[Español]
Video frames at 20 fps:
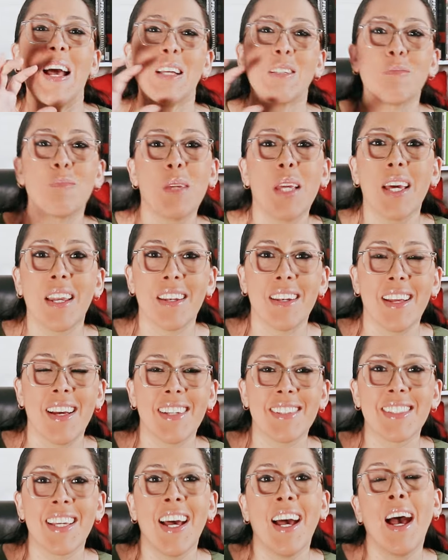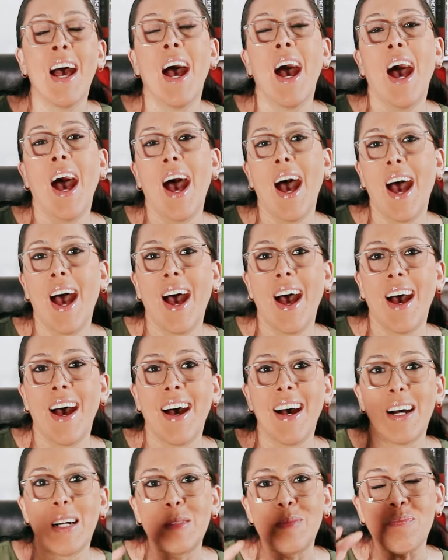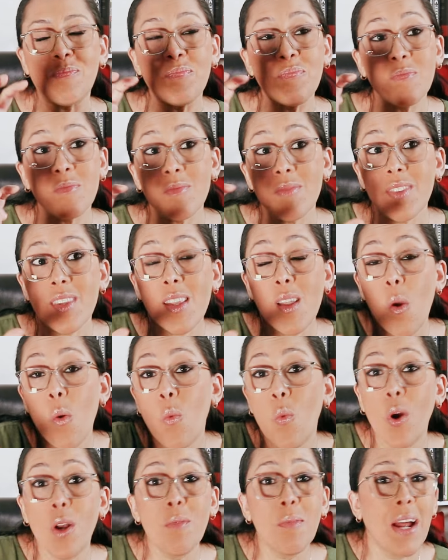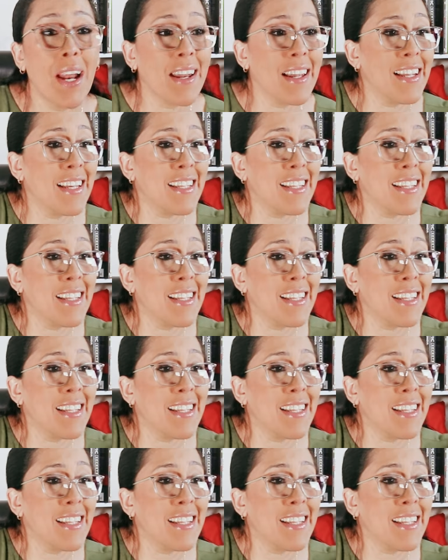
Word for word: las piernas a Walmart,